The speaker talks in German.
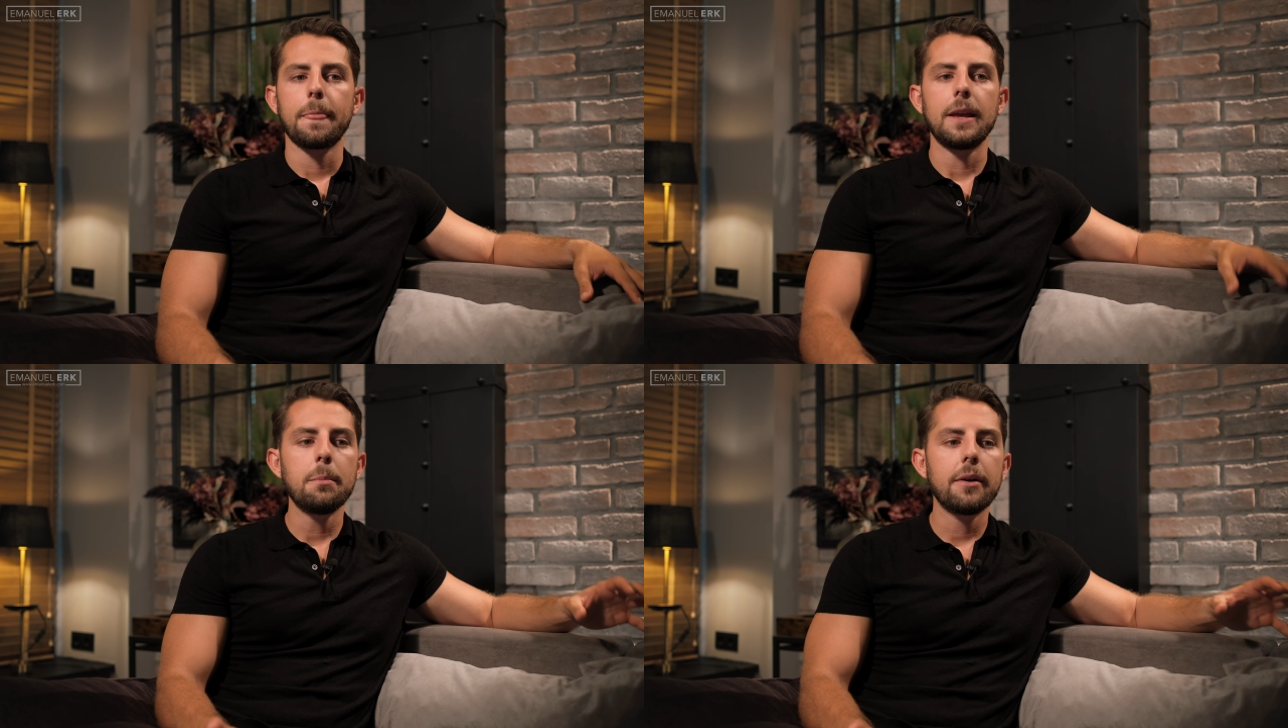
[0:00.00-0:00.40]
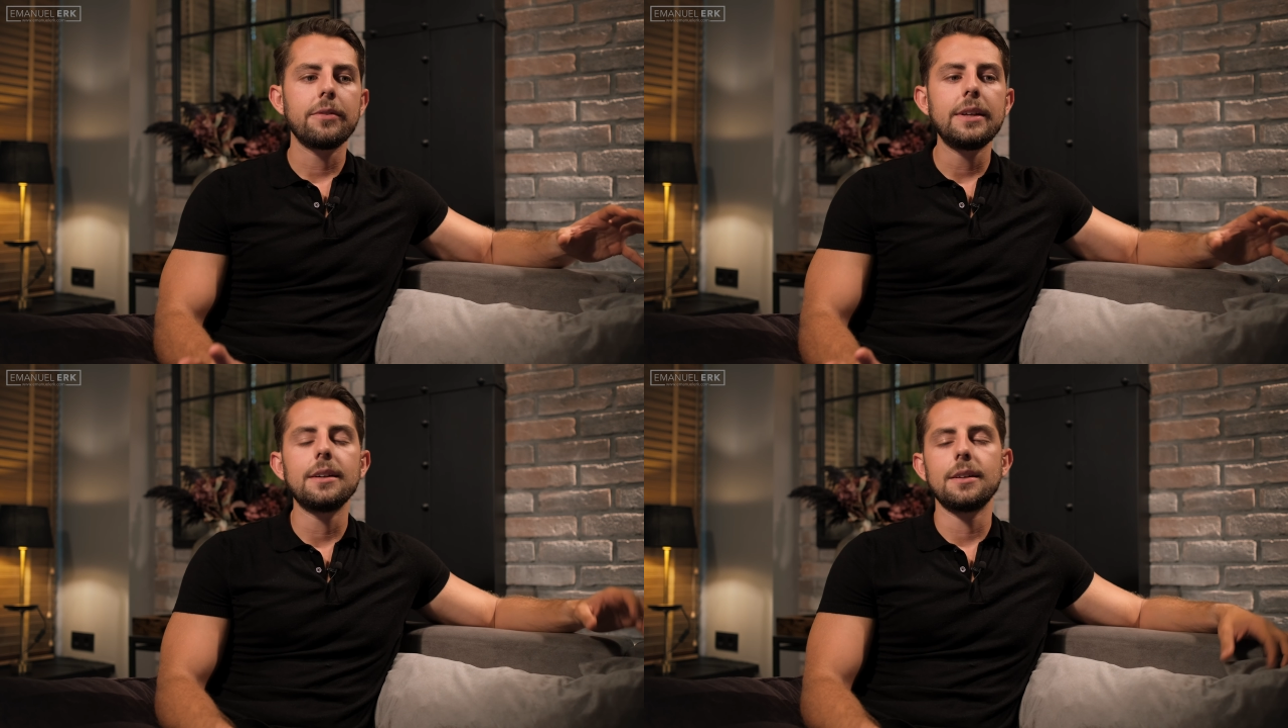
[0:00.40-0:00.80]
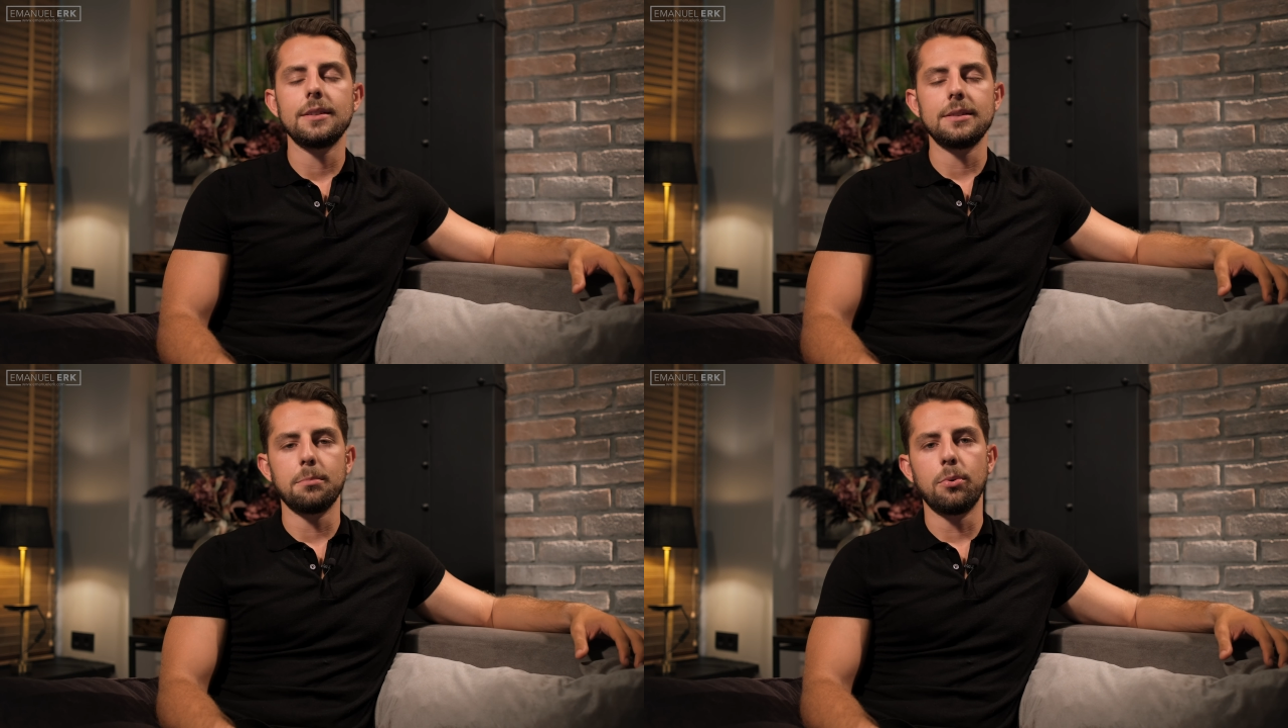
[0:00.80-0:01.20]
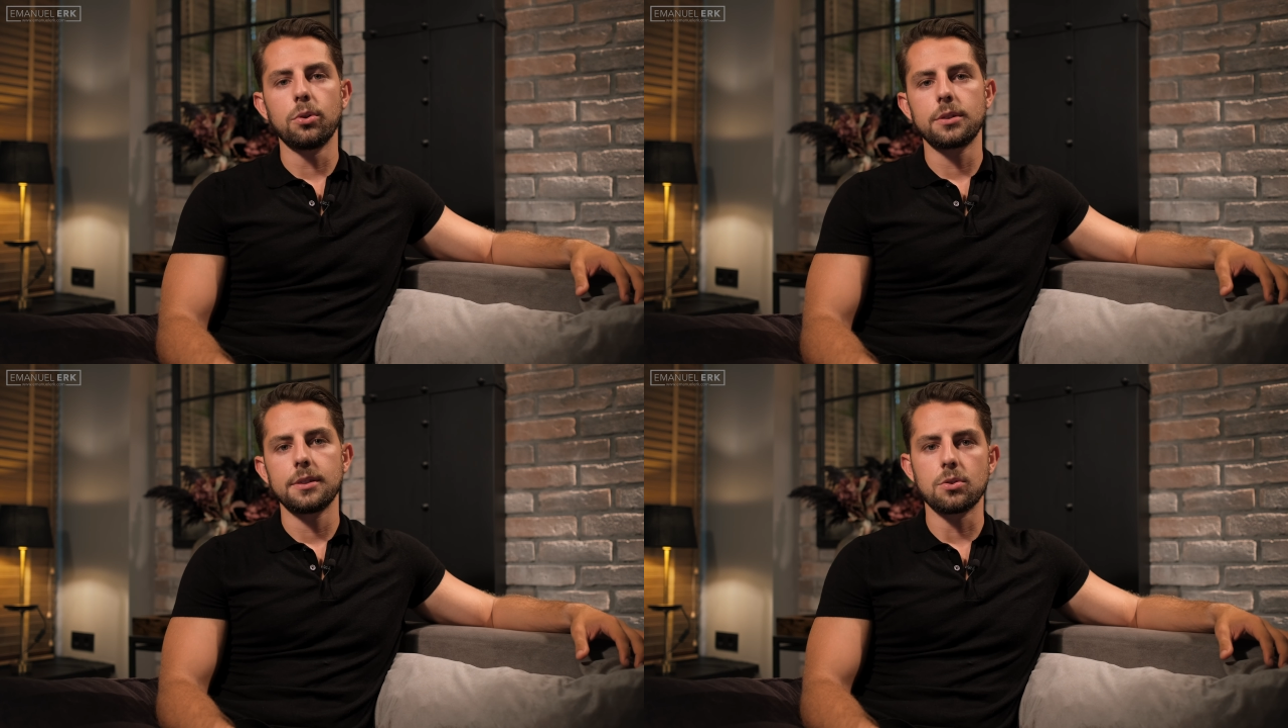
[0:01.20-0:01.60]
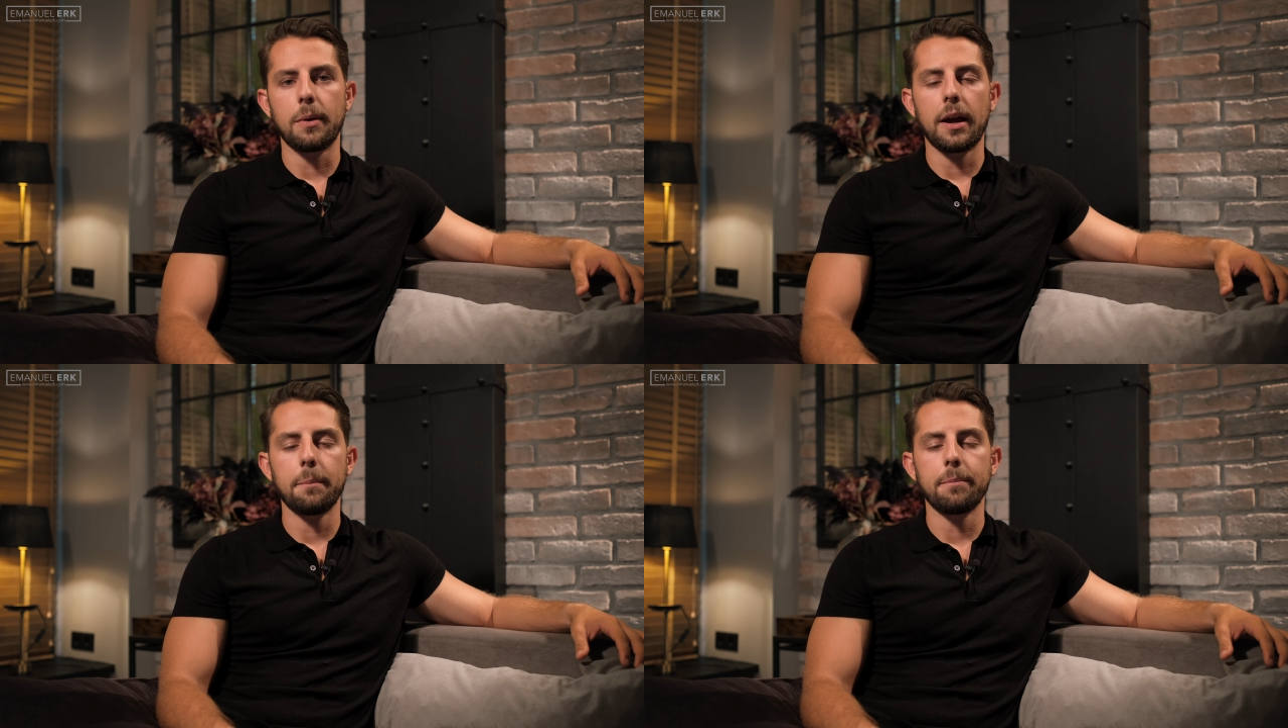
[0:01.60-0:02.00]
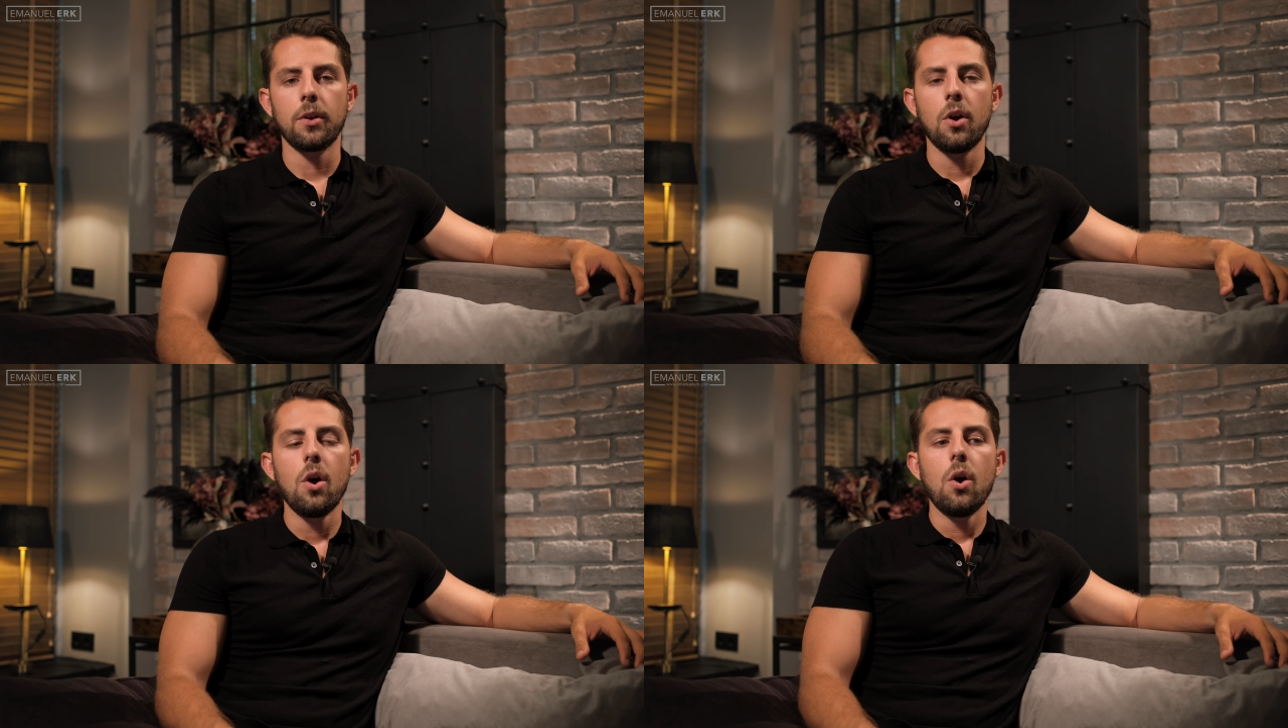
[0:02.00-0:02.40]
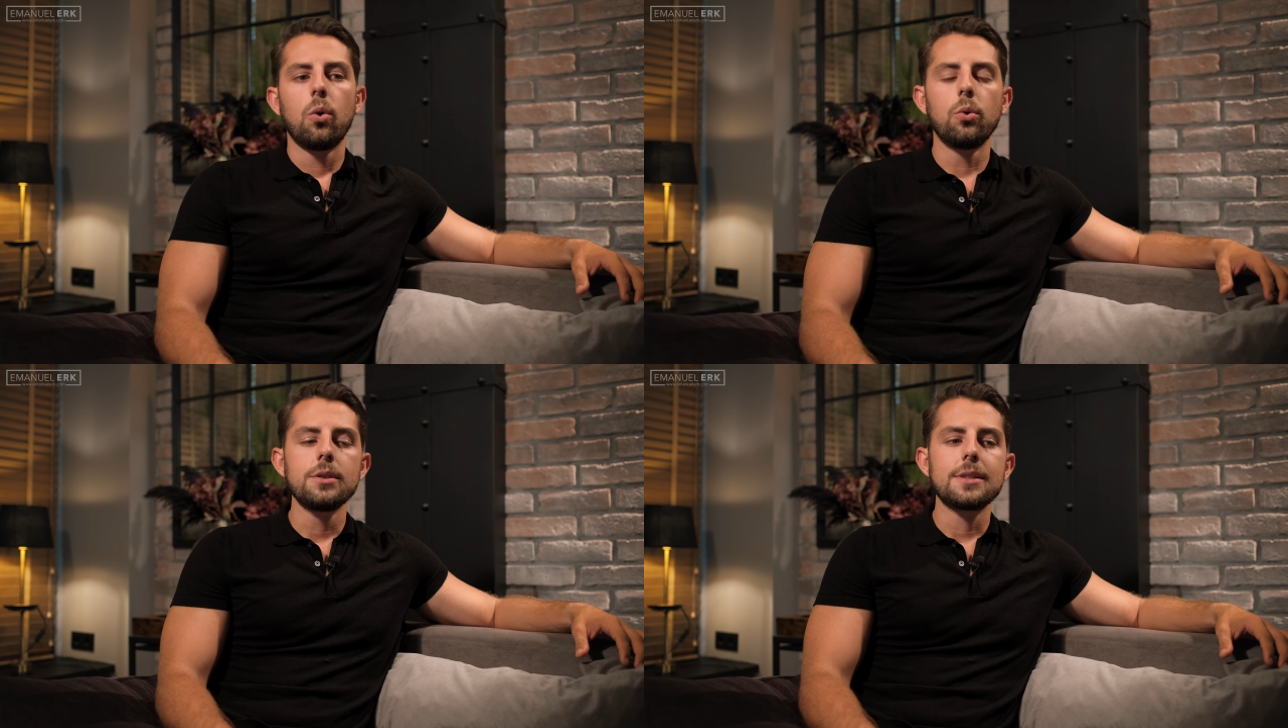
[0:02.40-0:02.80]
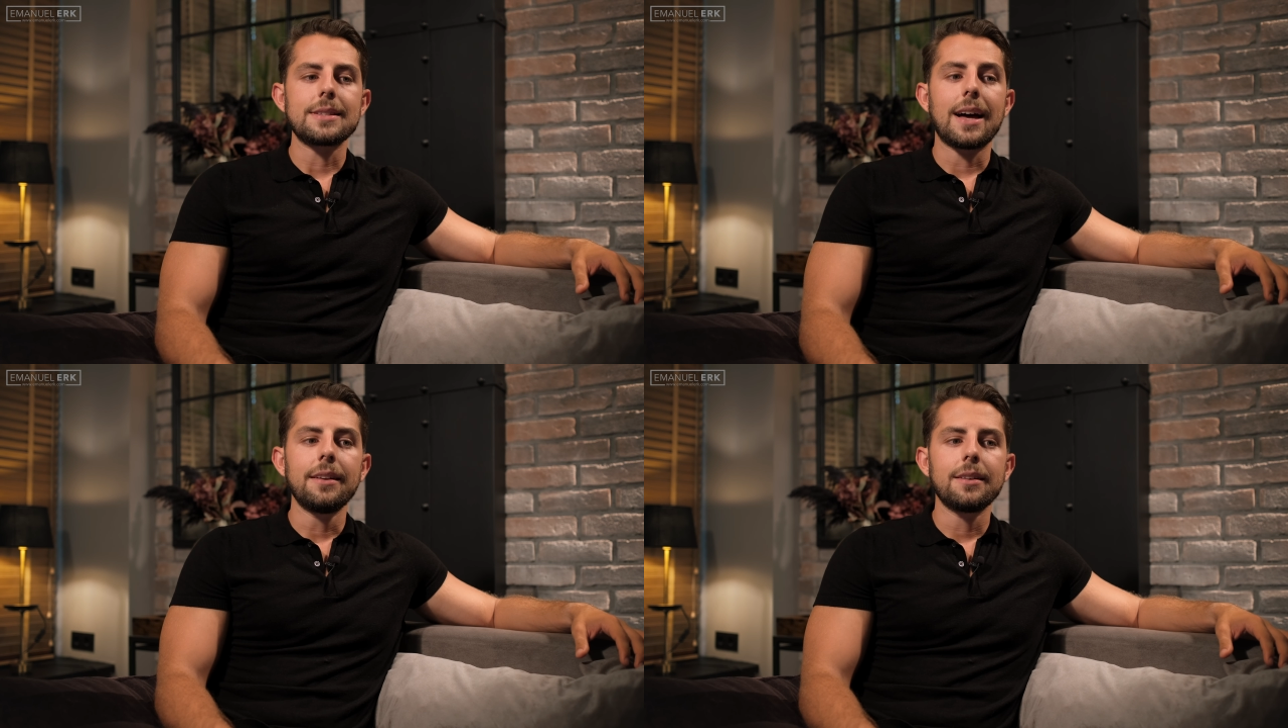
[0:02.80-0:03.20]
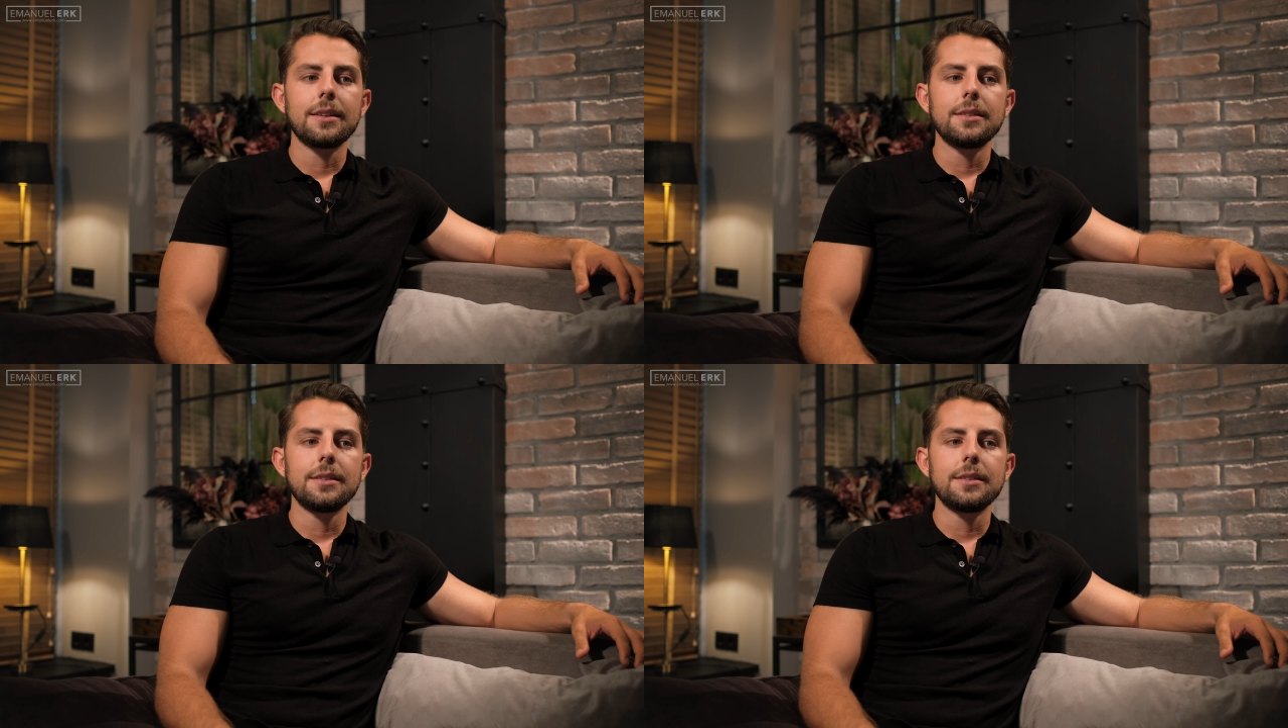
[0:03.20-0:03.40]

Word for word: Immer wieder an diesem Punkt zu bleiben. Und das andere